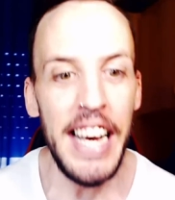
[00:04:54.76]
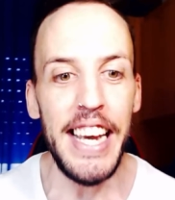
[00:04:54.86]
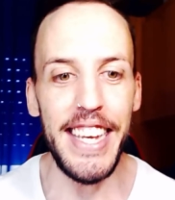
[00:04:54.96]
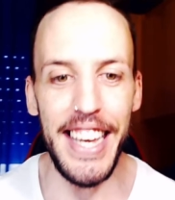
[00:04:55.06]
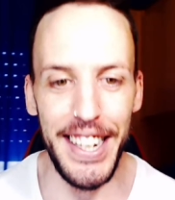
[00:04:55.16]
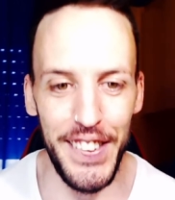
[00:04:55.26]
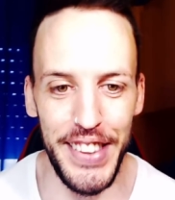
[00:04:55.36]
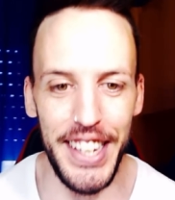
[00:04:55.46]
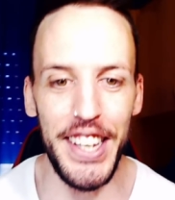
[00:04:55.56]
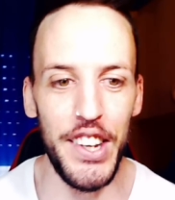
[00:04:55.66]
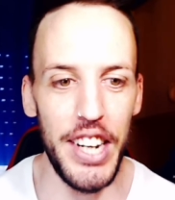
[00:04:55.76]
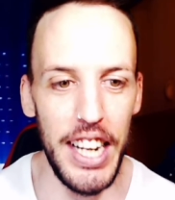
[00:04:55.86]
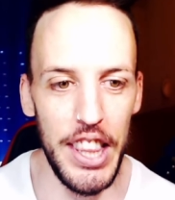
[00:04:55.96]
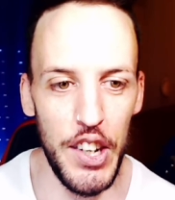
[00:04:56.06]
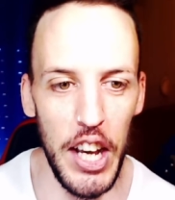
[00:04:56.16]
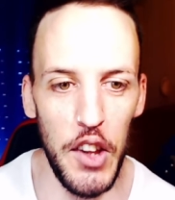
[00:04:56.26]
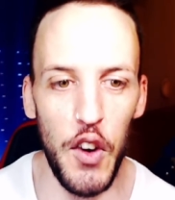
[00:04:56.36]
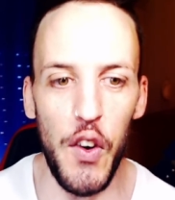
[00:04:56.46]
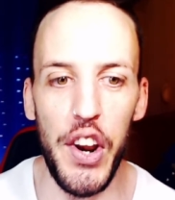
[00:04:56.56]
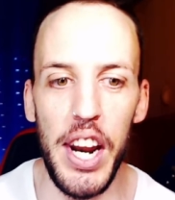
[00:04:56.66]
Y el contenido relacionado
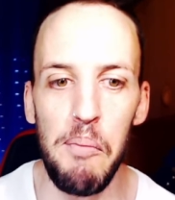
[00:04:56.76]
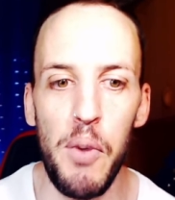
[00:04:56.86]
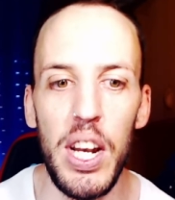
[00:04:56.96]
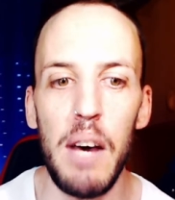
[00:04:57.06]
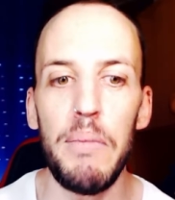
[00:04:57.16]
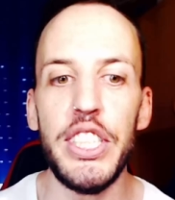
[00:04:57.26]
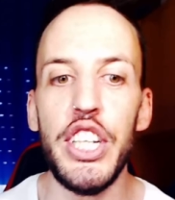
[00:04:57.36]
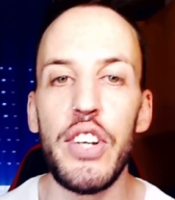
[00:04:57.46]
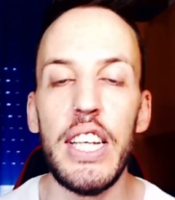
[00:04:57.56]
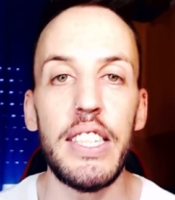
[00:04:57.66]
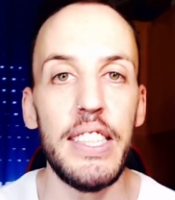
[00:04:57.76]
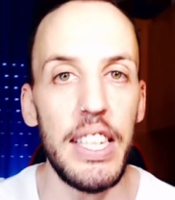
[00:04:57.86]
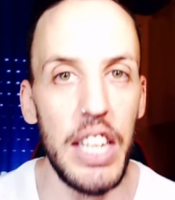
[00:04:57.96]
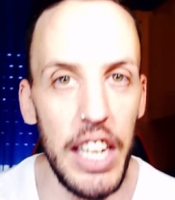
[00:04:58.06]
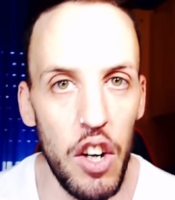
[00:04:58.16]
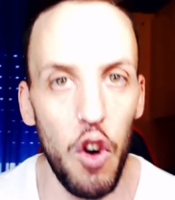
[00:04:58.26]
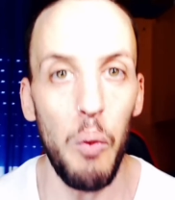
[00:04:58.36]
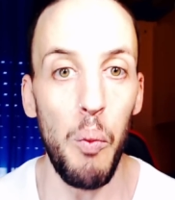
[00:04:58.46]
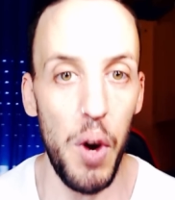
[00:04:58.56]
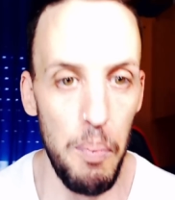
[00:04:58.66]
con Rambo y las misiones de Trejo,
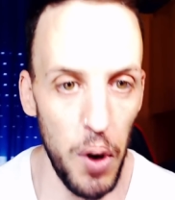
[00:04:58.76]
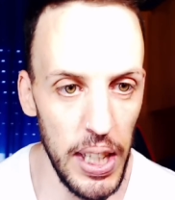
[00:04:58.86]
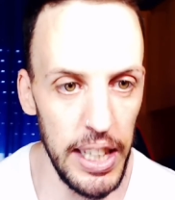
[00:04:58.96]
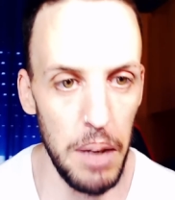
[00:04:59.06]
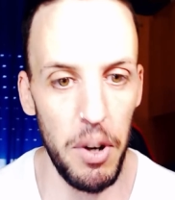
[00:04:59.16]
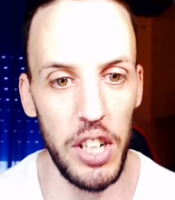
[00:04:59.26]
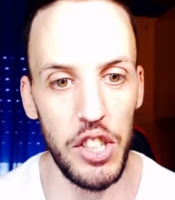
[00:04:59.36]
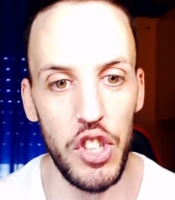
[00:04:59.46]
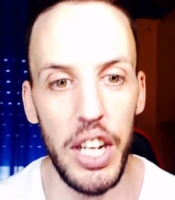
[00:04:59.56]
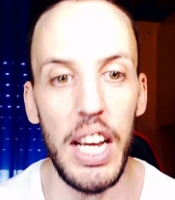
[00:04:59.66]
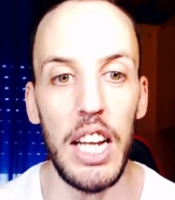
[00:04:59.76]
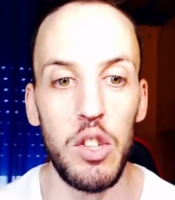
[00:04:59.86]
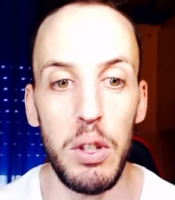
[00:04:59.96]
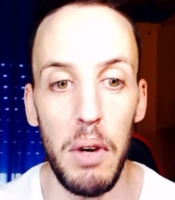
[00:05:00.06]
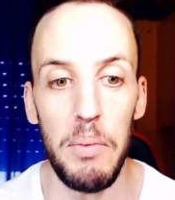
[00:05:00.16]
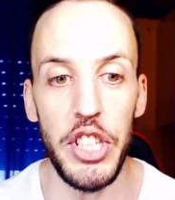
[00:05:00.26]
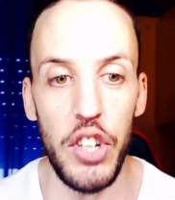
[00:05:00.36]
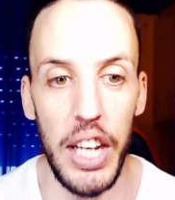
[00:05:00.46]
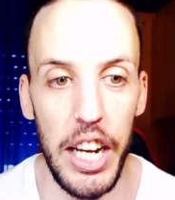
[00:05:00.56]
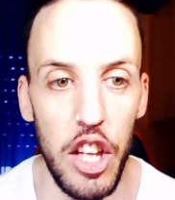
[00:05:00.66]
muy importante porque esto serían las últimas
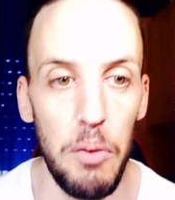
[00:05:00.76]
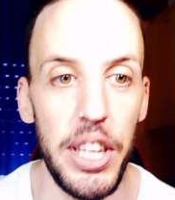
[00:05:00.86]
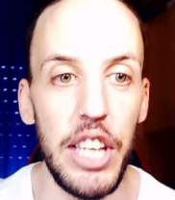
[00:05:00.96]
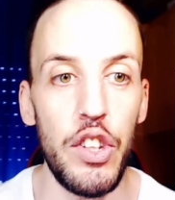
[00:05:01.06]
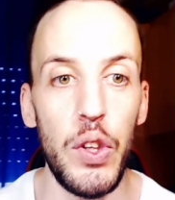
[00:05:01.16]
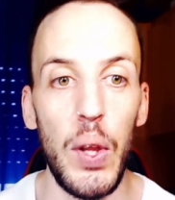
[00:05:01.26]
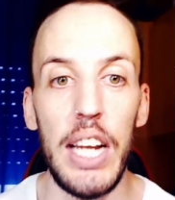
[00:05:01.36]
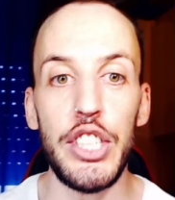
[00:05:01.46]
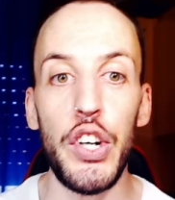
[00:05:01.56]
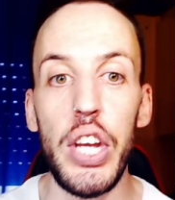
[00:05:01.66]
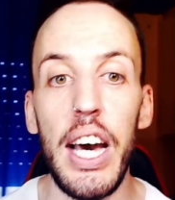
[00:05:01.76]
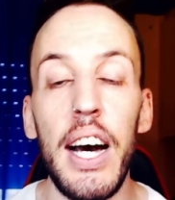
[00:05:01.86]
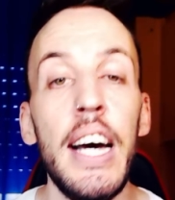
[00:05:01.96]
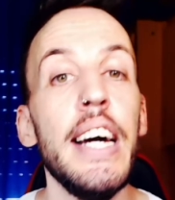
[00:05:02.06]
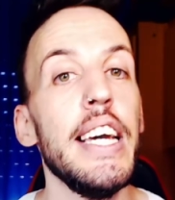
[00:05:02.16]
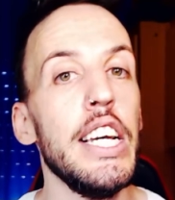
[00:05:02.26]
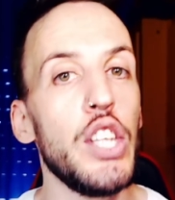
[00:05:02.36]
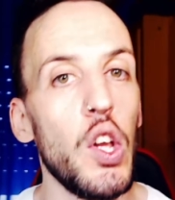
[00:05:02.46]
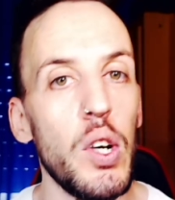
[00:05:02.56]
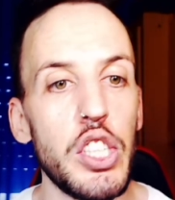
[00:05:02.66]
misiones que han ido metiendo y toda la historia, y
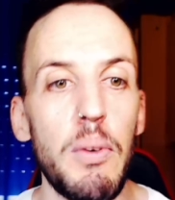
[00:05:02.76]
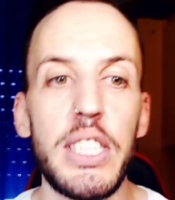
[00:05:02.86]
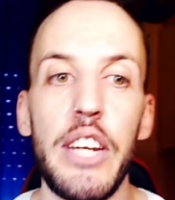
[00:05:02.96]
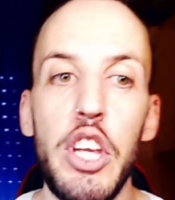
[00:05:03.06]
todo esto va a estar